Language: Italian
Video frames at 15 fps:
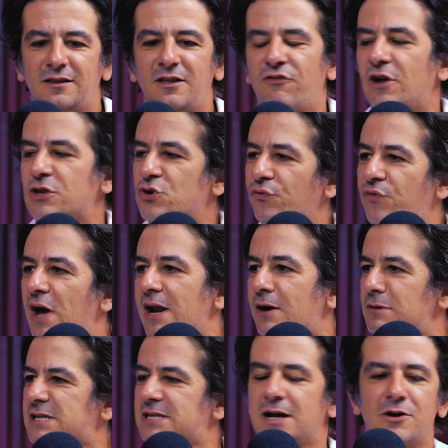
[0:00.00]
ti faccio fare
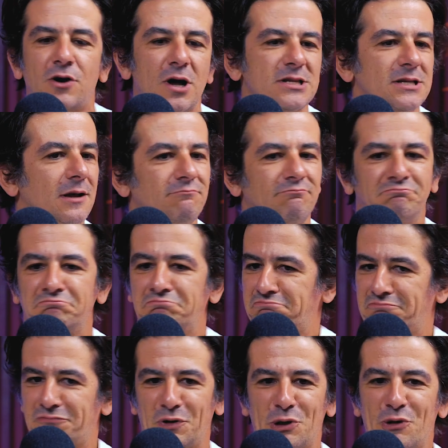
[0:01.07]
questa cosa.
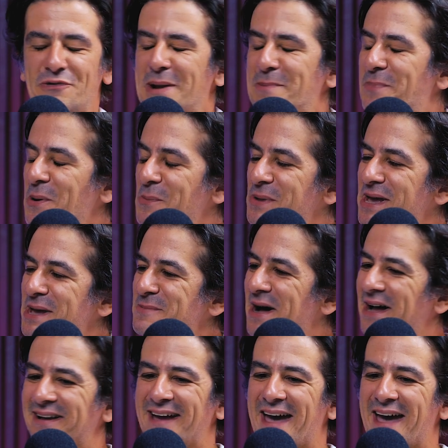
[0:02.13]
Dov'è il problema?